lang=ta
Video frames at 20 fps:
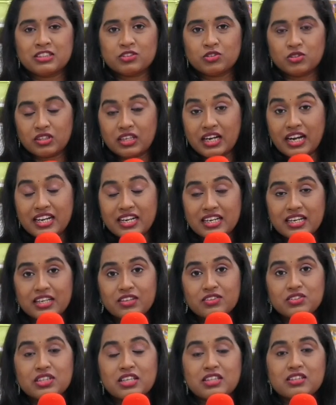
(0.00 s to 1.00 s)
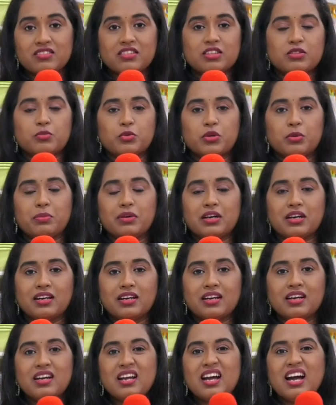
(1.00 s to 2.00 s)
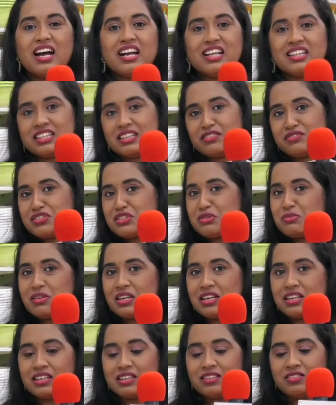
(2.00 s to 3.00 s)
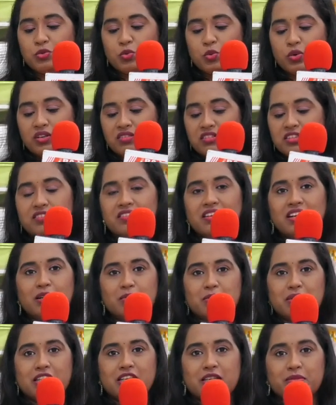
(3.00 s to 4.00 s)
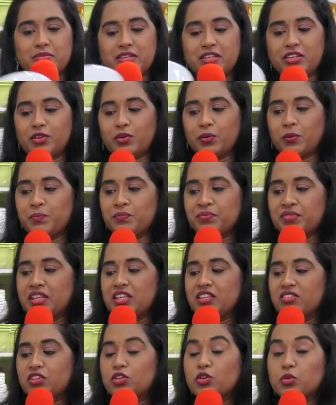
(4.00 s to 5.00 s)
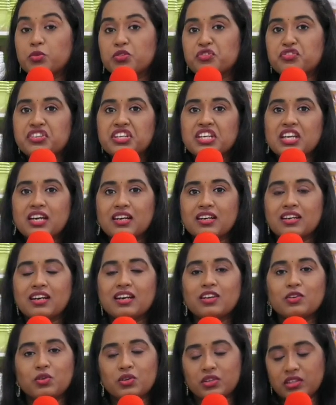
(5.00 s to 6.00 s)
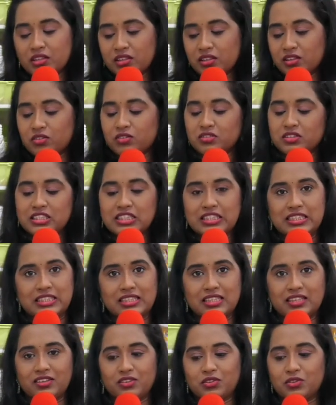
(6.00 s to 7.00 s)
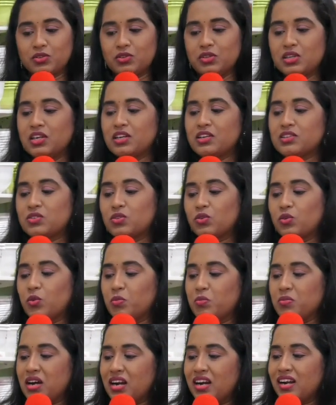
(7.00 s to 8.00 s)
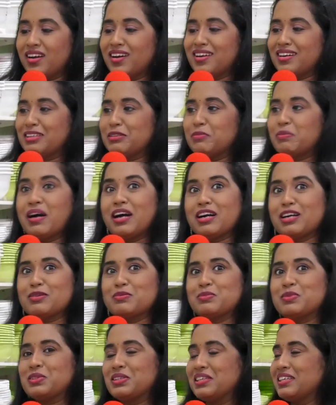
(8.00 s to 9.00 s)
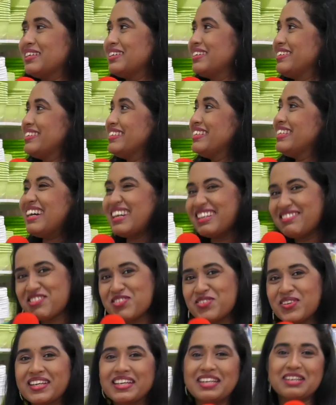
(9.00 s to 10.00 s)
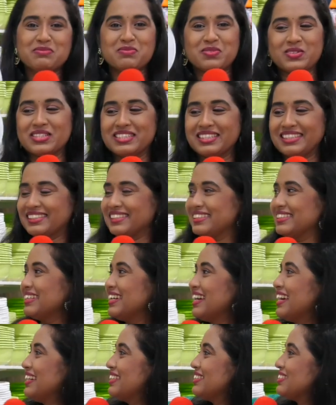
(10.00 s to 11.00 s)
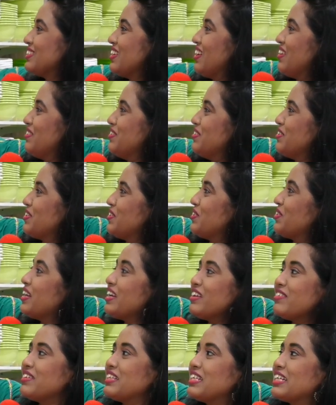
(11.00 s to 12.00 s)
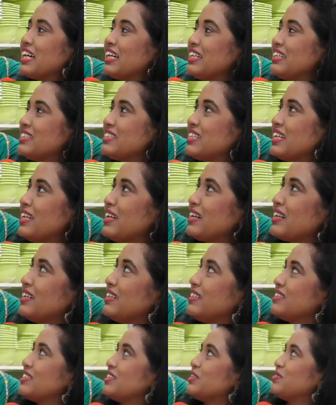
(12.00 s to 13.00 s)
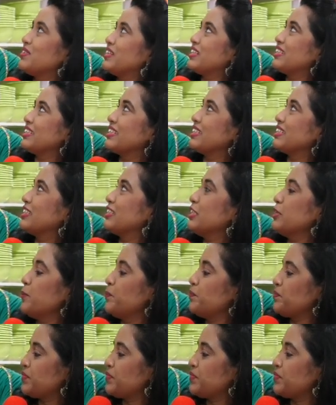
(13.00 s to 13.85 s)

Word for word: ஸோ ரெண்டு கையும் சேர்த்து வந்து பிடிப்பாங்க ஆனால் அது கம்ஃபர்டபுளாக இருக்காது உள்ளே வந்து விரல் மாட்டுற மாதிரி இருக்கும் இது வந்து ரொம்ப ஃப்ரீயாக இருக்கனால குழந்தைங்களுக்கும் வந்து ஈஸியாக இருக்கும் ஸோ ரொம்ப அழகாக இருக்குது பார்க்கும்போதே இதுக்காகவே குளிக்கலாம் போல் இருக்குது ஸோ அவ்வளோ க்யூட்டாக இது வந்து கலர்ஸ் எல்லா கலர்ஸ்லேயும் வேறு இருக்குது